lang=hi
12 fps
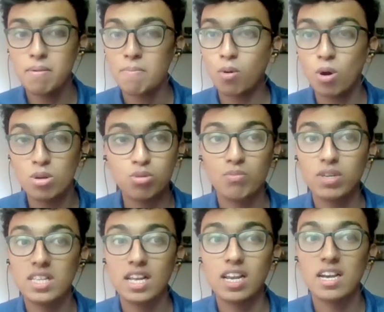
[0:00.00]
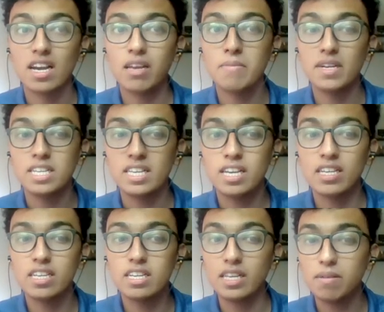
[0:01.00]
पे बहुत उम्मीदें लगाई बैठी है
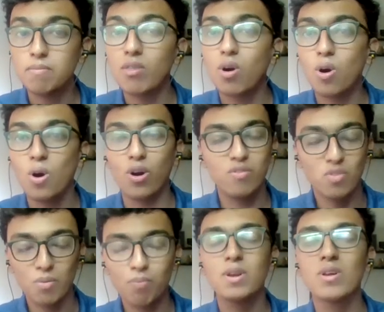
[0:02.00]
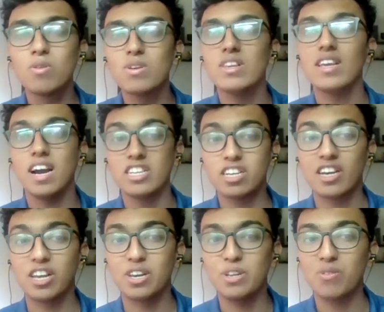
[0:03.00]
ये टीम और वो बिल्कुल ये आशा
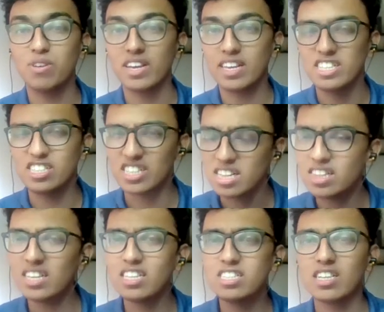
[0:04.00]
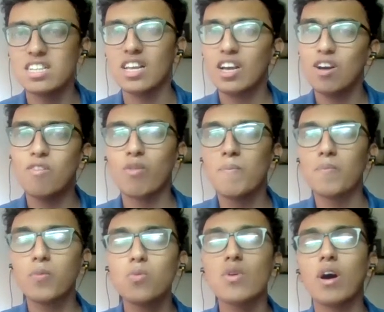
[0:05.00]
कर रहे होंगे कि जल्द ही जल्द वो
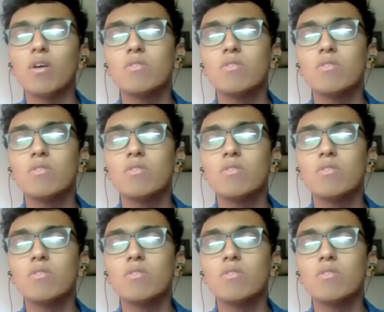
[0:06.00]
पूरा